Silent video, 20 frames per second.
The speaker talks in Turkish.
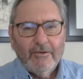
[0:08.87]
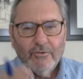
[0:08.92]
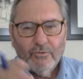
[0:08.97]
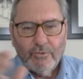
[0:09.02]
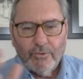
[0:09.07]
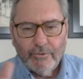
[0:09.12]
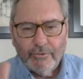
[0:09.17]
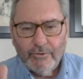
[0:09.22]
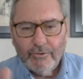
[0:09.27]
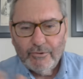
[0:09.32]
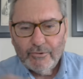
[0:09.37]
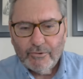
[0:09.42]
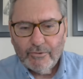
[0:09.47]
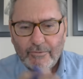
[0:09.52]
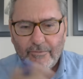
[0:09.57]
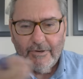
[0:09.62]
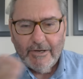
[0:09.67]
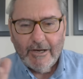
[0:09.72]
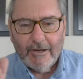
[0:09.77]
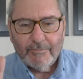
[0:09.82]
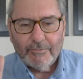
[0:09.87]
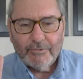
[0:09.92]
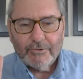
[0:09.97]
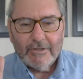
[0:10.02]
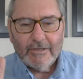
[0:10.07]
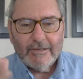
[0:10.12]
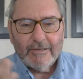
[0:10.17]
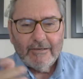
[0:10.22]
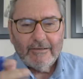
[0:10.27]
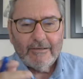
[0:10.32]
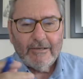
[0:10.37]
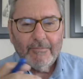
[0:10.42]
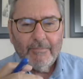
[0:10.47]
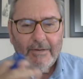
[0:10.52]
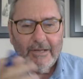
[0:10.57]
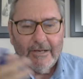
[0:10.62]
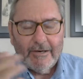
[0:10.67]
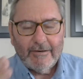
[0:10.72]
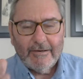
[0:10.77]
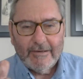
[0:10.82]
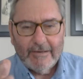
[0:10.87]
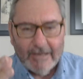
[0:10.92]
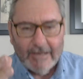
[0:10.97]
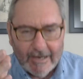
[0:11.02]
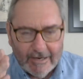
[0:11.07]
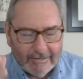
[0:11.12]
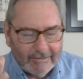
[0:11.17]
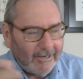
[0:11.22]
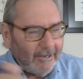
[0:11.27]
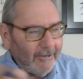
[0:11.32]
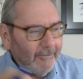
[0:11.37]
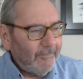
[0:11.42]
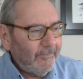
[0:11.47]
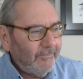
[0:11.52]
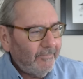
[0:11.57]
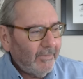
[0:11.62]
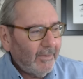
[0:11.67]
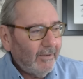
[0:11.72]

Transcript: konuyu şu veya bu şekilde bir yerde